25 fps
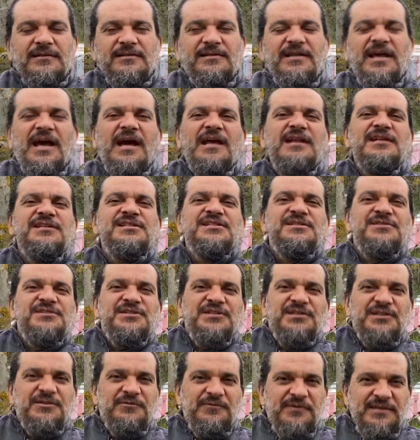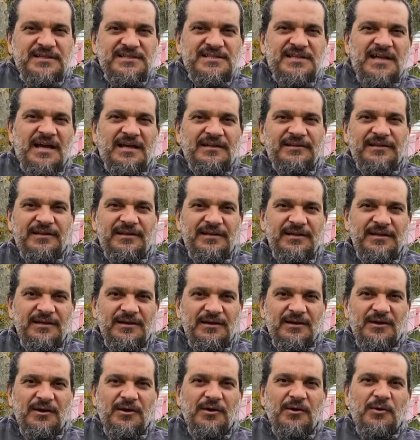Değerli Çiftçi TV izleyenleri,
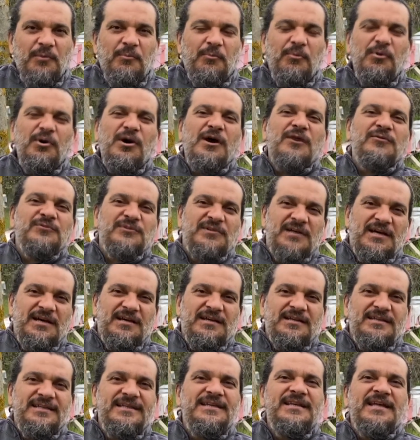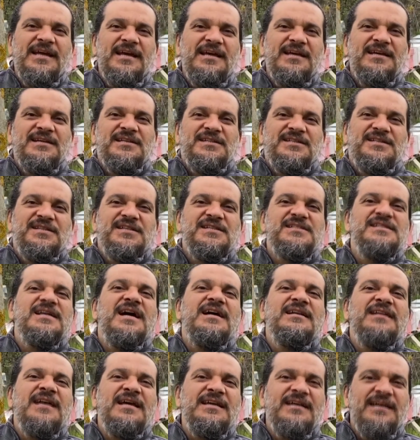bu hafta yine
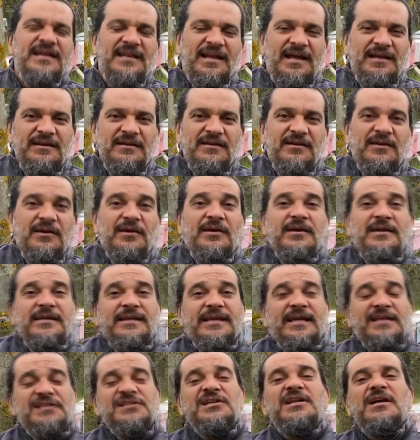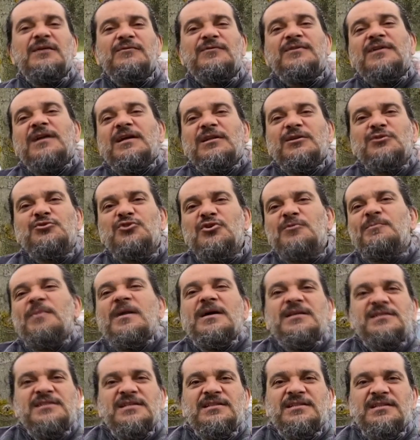sizlerden gelen Geçen haftalarda çok
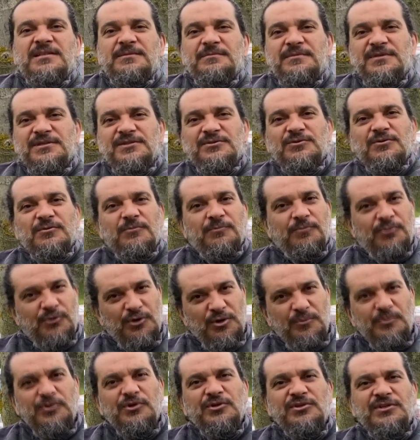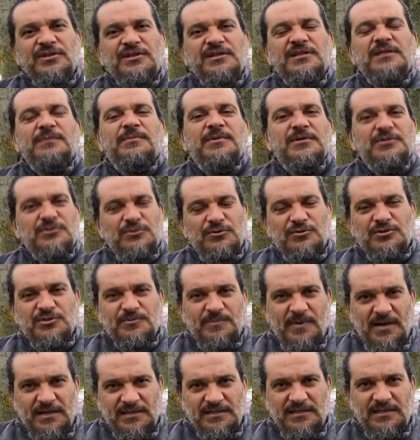bahsettiğimiz probiyotikli basilus
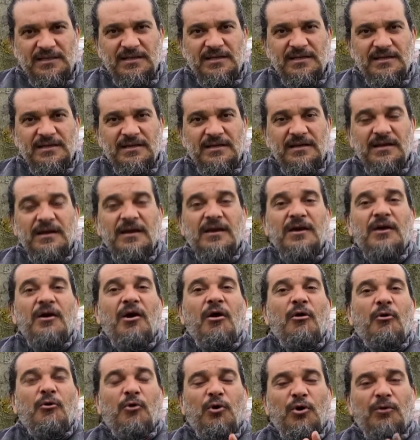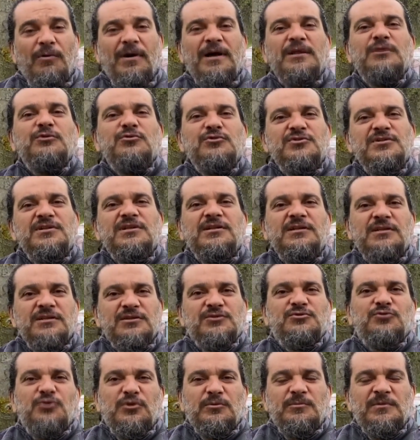bakterileri, kovan düzeni
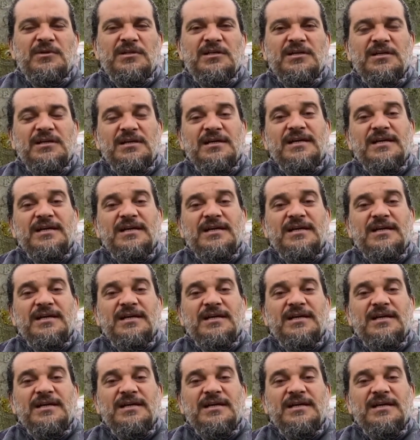nasıl olmalı,